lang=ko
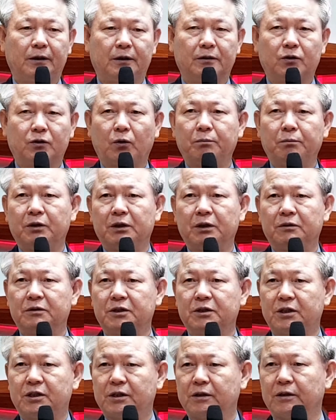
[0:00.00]
섬기는
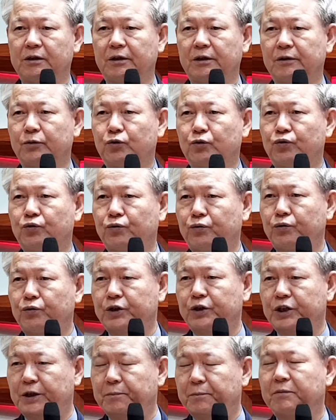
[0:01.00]
신이
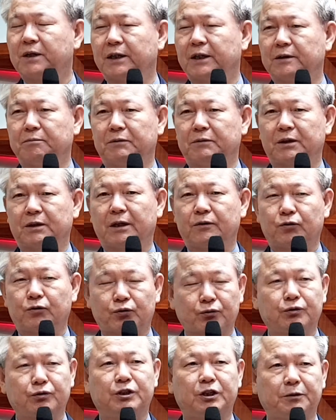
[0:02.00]
수십 가지입니다.
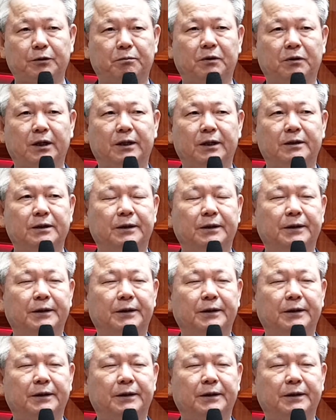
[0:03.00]
수십 가지.